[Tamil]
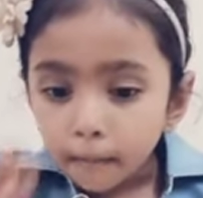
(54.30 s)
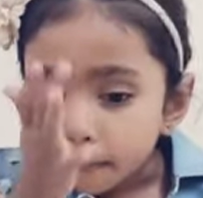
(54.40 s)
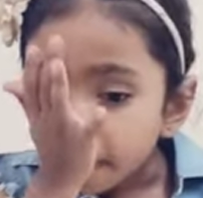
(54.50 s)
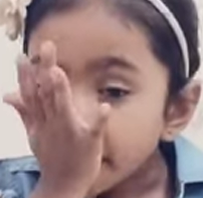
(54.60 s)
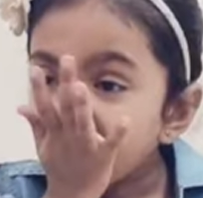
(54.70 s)

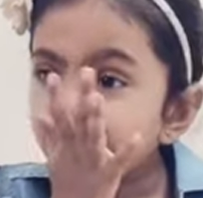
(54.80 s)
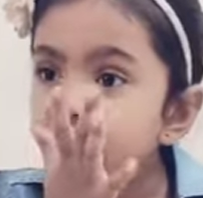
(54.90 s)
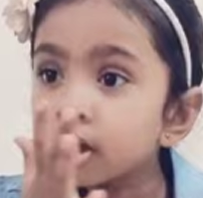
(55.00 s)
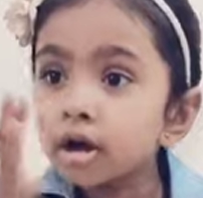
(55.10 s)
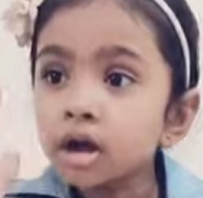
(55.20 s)
அப்போ
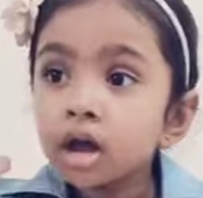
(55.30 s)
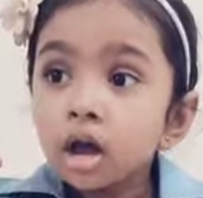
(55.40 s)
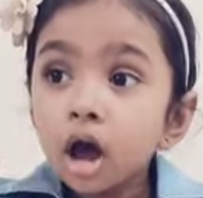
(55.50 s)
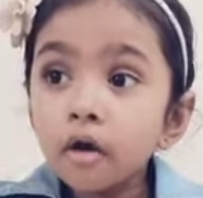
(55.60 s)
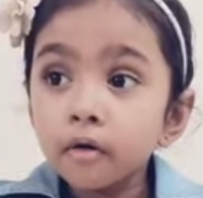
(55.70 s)
வந்து
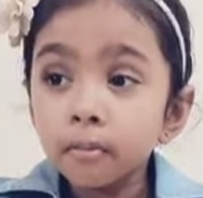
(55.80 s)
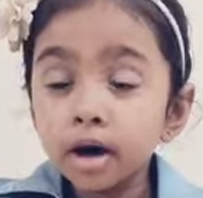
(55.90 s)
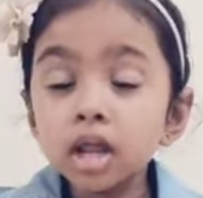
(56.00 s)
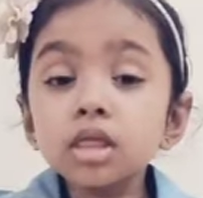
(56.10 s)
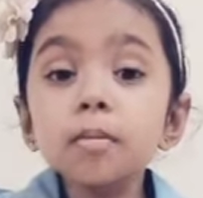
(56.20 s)
அவன்
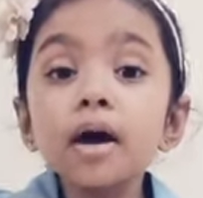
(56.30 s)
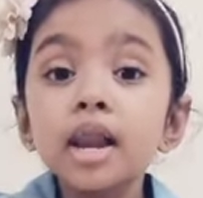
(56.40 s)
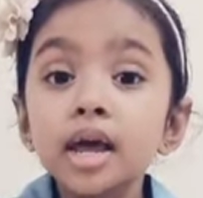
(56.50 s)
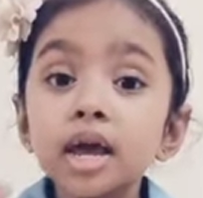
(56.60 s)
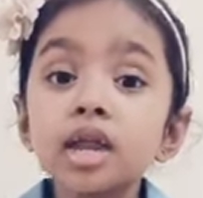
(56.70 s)
மரத்து
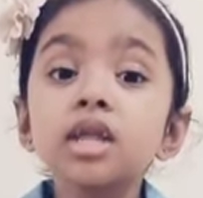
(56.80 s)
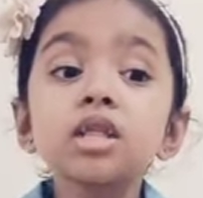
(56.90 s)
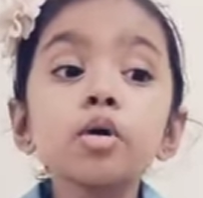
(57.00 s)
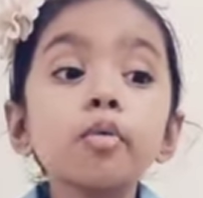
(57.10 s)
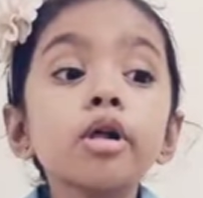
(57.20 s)
மேலே
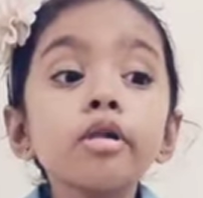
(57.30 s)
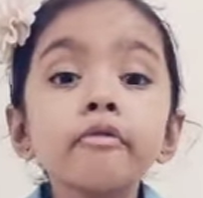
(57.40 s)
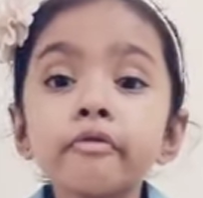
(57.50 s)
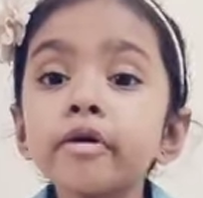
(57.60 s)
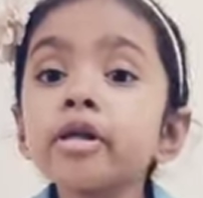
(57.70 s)
எரித்து
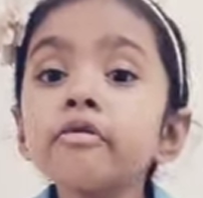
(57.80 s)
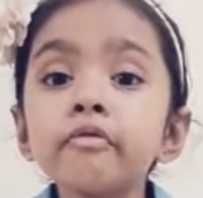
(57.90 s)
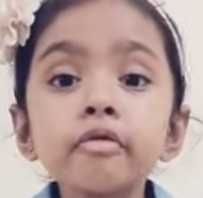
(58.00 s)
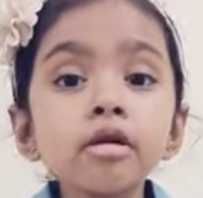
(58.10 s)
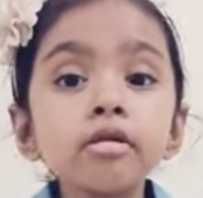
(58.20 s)
உல்ஃப்
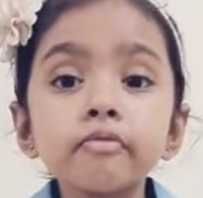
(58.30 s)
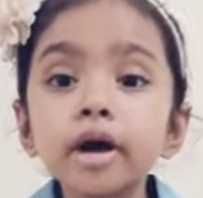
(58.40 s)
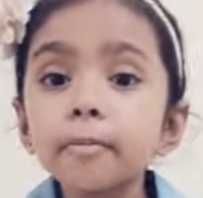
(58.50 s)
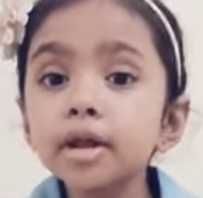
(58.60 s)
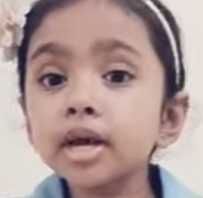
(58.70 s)
உல்ஃப் உல்ஃப்
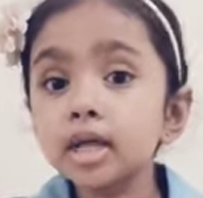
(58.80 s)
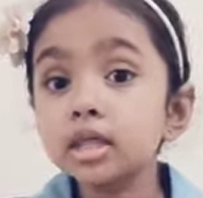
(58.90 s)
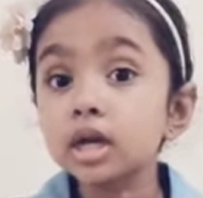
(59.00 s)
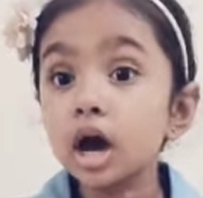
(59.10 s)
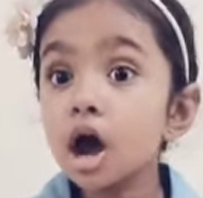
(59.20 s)
அப்படின்னு
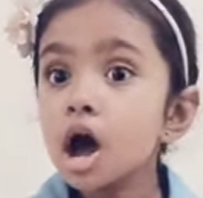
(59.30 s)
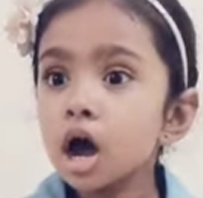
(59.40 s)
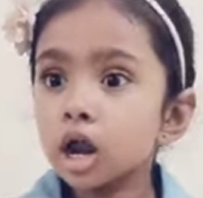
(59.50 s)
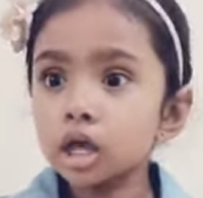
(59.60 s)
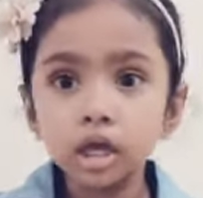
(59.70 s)
கற்றுனான்
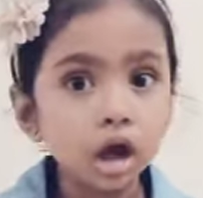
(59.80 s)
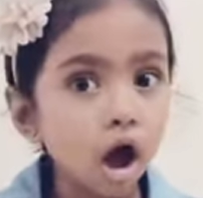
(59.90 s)
ஆனால்